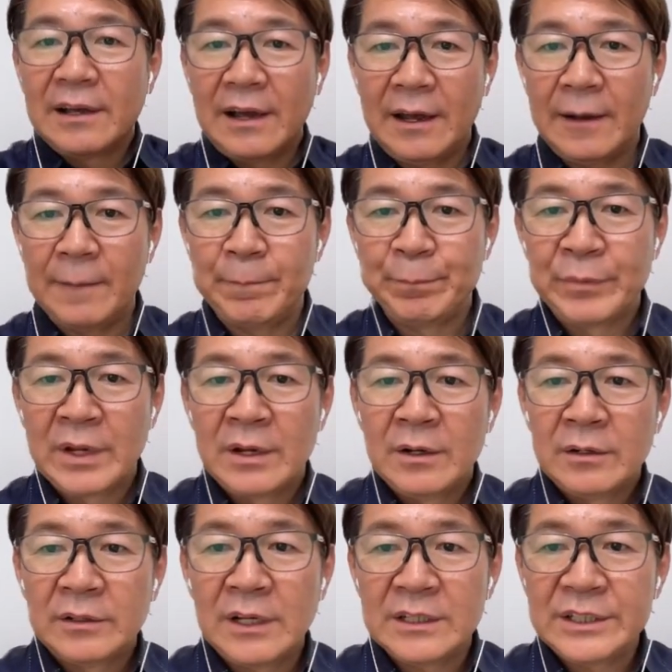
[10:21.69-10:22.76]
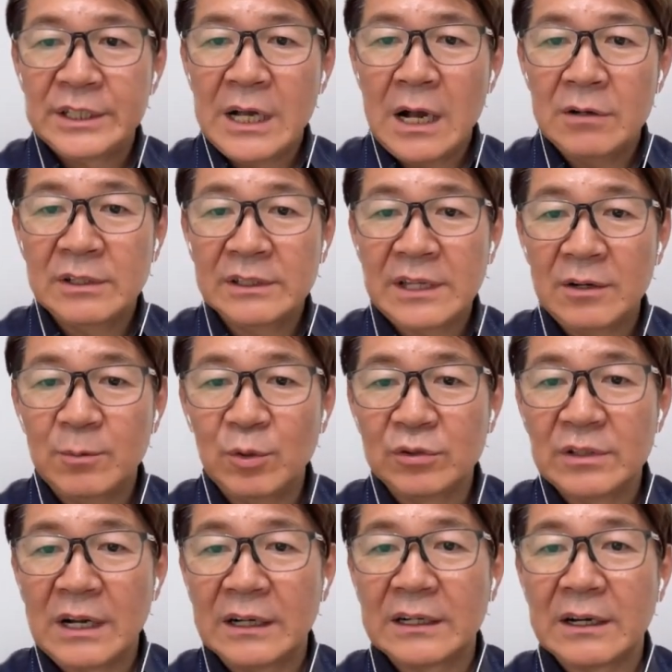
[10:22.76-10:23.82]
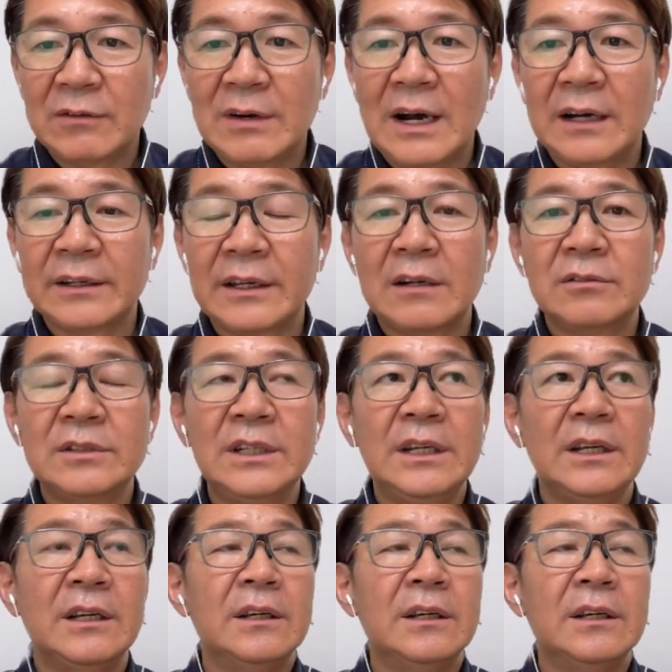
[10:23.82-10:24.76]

はい、で視覚型の僕なんかは逆に、